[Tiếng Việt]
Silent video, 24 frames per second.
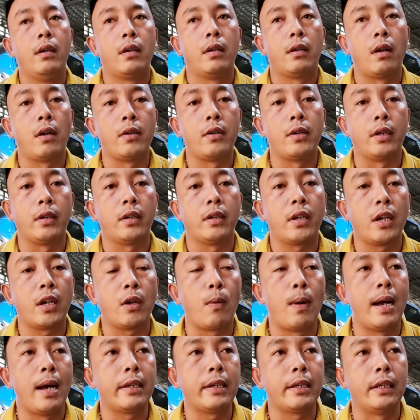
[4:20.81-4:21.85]
nó dưỡng cho cái
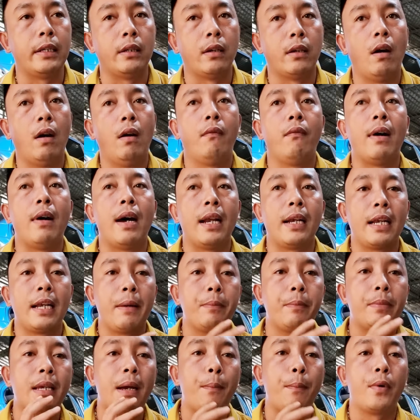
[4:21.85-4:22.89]
quá trình đó và anh em
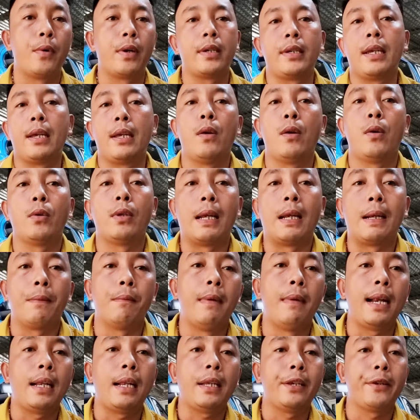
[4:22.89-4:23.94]
chăm một cái chế độ thật
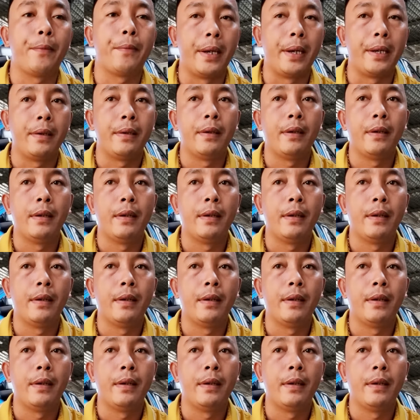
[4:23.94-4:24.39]
mát cho mình